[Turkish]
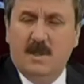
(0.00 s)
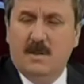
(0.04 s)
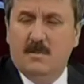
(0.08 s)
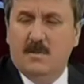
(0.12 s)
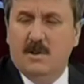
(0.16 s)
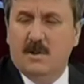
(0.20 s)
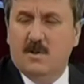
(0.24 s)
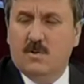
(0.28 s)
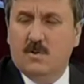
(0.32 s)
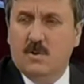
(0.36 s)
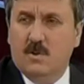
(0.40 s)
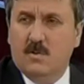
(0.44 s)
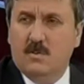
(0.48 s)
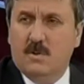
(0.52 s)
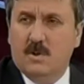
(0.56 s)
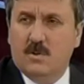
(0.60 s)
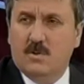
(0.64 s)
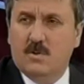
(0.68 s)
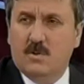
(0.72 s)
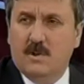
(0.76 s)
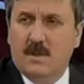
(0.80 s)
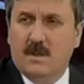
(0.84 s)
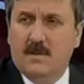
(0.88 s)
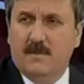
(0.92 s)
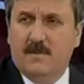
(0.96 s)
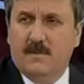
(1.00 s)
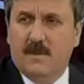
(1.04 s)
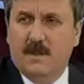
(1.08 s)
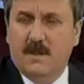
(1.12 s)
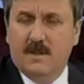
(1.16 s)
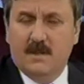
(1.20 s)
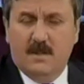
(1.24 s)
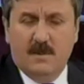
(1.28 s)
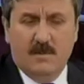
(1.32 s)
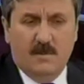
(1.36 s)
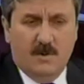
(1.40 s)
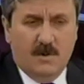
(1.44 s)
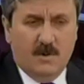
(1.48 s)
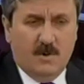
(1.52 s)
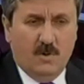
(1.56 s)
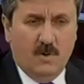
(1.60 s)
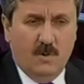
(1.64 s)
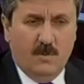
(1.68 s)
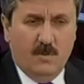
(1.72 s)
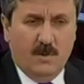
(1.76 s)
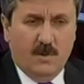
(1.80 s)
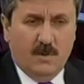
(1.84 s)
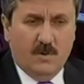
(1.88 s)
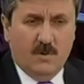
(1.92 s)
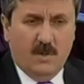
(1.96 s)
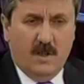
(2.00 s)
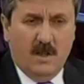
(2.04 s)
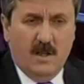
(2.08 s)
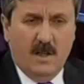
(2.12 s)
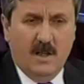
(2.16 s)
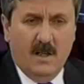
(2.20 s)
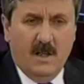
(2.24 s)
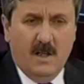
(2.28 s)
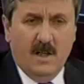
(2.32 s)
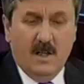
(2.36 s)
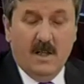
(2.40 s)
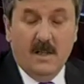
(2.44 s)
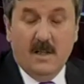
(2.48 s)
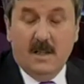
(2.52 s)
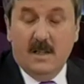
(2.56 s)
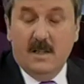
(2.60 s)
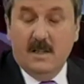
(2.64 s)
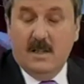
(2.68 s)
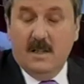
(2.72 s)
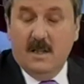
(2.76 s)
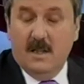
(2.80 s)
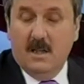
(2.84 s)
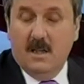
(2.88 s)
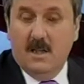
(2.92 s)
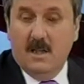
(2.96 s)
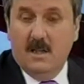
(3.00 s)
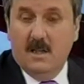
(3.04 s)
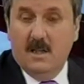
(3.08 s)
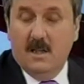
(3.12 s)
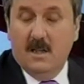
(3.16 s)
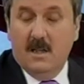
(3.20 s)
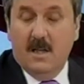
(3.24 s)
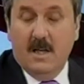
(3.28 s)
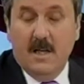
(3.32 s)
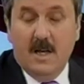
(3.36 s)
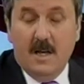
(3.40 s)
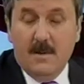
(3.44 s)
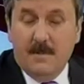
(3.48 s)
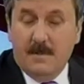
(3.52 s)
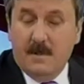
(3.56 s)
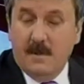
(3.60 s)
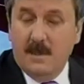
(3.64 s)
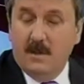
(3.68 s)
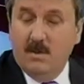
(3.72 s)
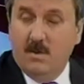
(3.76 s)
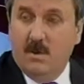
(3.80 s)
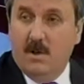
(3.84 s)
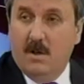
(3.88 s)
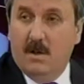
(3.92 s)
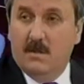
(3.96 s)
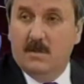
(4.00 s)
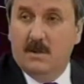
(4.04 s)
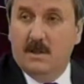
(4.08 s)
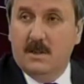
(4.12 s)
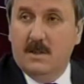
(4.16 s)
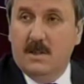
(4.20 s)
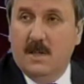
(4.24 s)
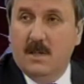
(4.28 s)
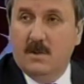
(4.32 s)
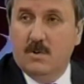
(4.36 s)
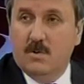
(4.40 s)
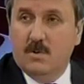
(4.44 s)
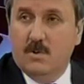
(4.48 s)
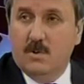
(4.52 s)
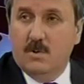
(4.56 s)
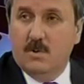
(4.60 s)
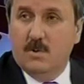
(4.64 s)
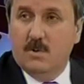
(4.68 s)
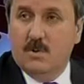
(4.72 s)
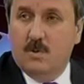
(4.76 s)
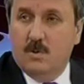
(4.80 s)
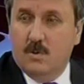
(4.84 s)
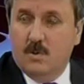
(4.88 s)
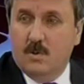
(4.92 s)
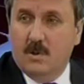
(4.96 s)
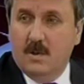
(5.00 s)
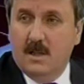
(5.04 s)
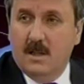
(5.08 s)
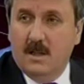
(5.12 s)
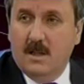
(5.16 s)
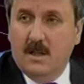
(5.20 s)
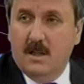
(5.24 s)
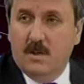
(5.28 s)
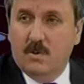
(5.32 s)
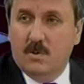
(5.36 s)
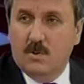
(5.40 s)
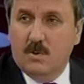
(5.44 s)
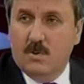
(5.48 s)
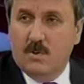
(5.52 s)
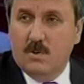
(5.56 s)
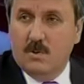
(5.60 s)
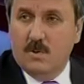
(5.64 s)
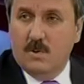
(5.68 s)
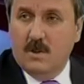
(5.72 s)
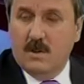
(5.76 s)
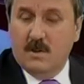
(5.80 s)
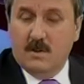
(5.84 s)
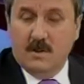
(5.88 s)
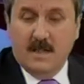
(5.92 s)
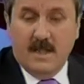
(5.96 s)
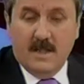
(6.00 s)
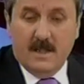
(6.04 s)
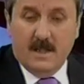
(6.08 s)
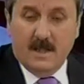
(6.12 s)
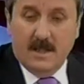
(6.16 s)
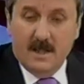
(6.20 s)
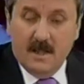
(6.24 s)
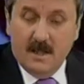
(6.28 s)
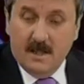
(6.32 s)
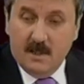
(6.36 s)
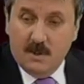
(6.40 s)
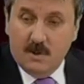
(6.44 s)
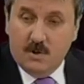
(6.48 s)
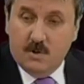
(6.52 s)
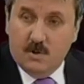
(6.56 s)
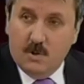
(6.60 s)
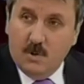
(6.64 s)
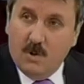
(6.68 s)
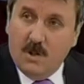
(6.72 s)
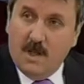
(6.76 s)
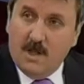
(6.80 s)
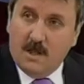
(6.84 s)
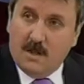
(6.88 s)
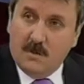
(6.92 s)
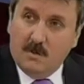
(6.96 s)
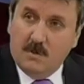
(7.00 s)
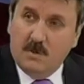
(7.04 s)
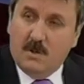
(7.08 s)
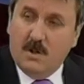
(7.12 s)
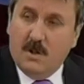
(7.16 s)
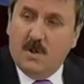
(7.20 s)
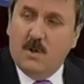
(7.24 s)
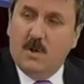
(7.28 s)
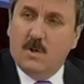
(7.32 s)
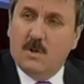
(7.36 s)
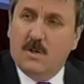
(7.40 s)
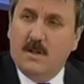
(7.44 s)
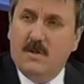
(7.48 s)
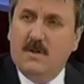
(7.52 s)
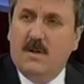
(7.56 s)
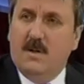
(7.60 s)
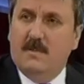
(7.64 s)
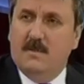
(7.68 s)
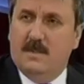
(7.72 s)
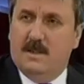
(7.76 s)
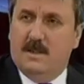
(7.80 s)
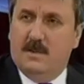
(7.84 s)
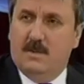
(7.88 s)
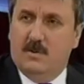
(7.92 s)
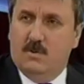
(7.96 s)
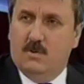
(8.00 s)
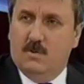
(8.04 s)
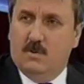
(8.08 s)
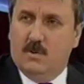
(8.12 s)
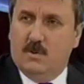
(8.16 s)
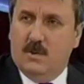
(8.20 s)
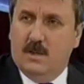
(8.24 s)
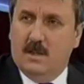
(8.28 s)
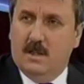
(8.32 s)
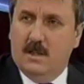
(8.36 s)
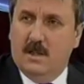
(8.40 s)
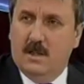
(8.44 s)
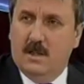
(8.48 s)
başta olmak üzere, Fransa başta olmak üzere, İngiltere hepsinin olabilir. Yani çünkü Türkiye'nin elini güçsüzleştir. istiyorlar ki bu terör devam etsin Türkiye'de.